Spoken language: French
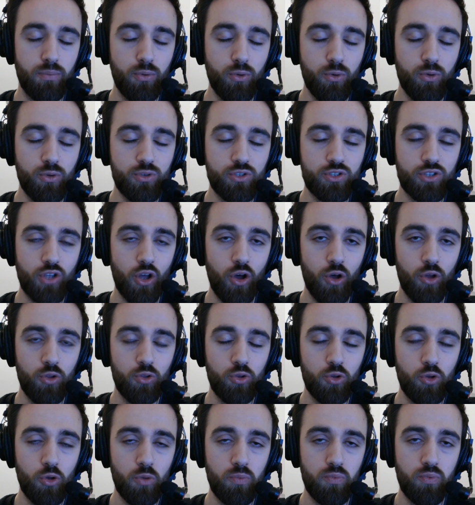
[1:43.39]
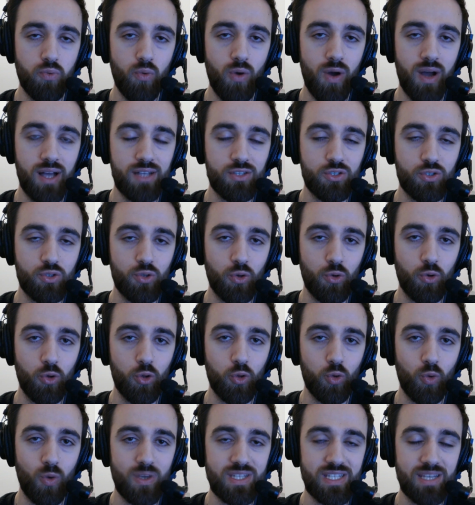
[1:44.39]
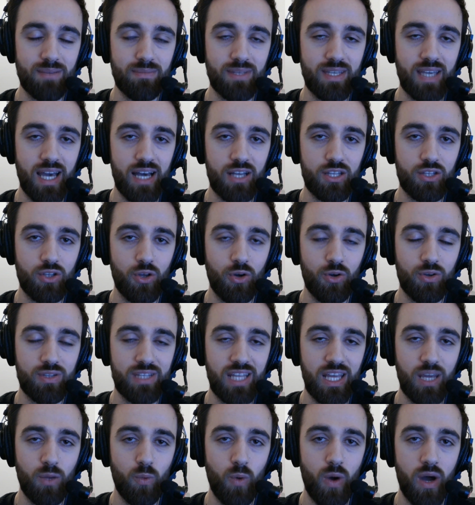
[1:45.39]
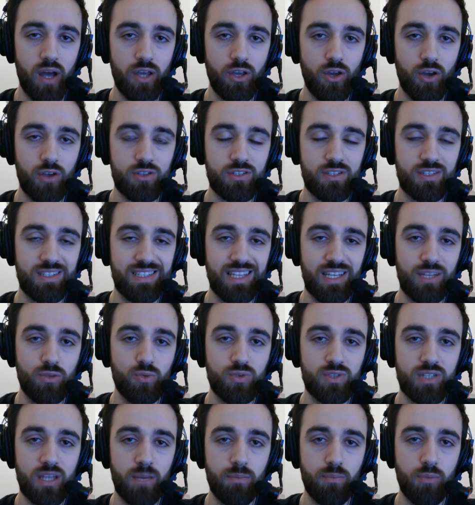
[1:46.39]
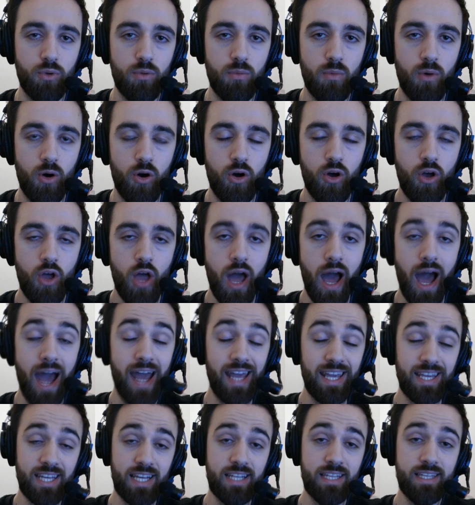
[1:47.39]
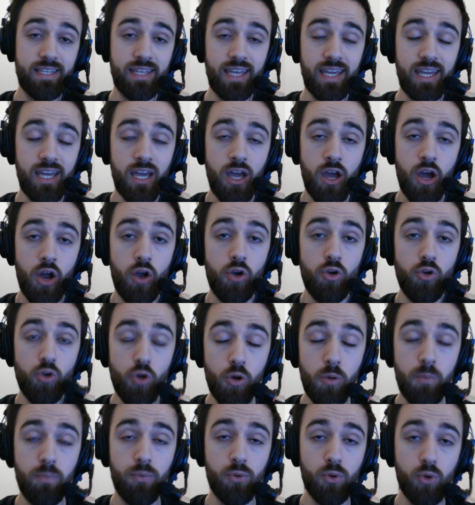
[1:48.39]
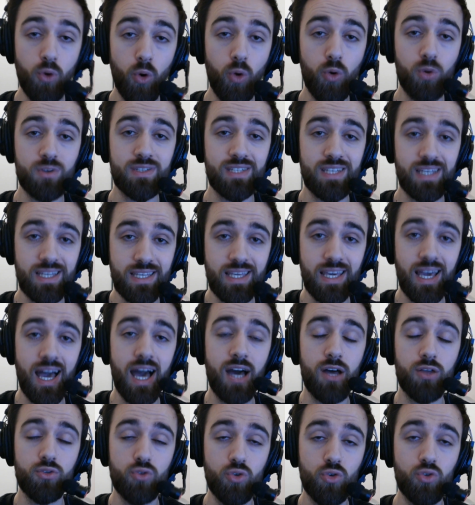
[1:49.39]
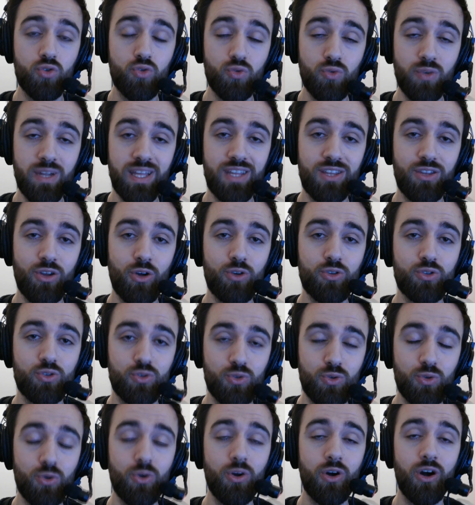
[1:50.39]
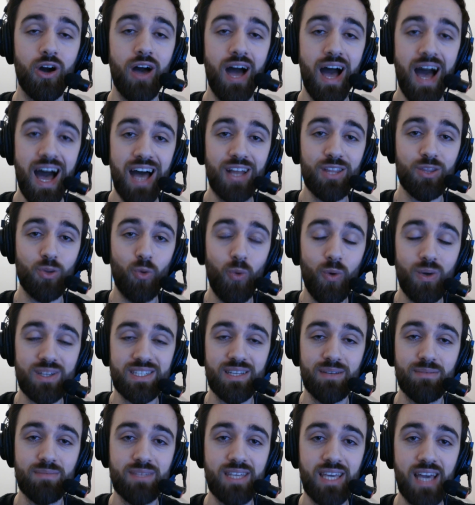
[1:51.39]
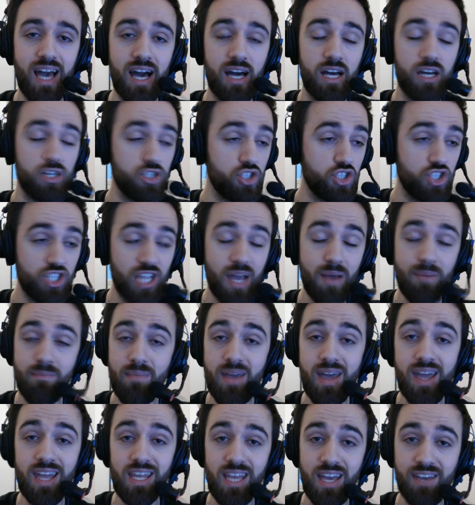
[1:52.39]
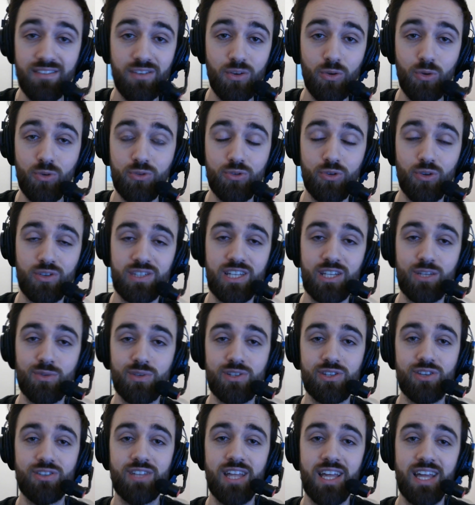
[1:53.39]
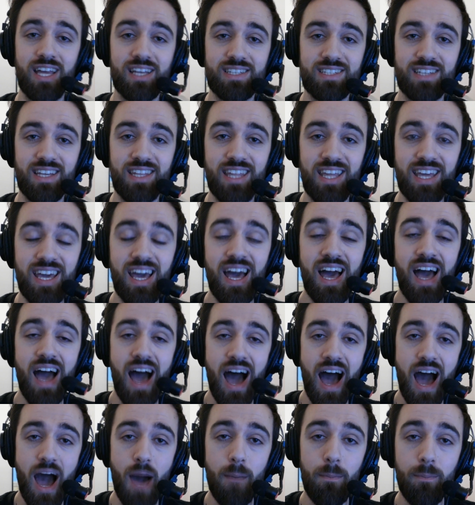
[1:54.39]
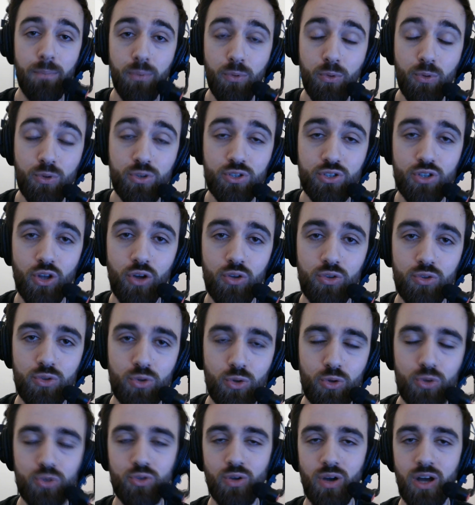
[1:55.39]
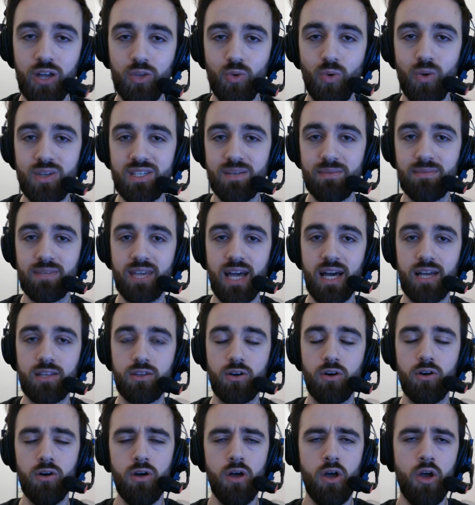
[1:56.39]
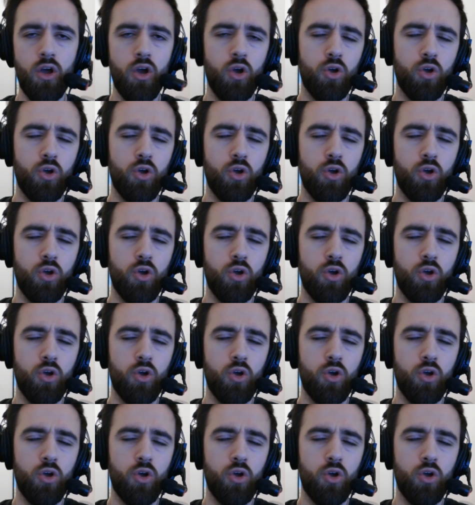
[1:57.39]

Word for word: Plus 32 points sur le troisième quart-temps des Warriors. C'est tout simplement à égalité le plus gros écart de tous les temps sur un troisième quart. Jamais il y avait eu sur ces 60 dernières années un plus 32 sur un troisième quart-temps.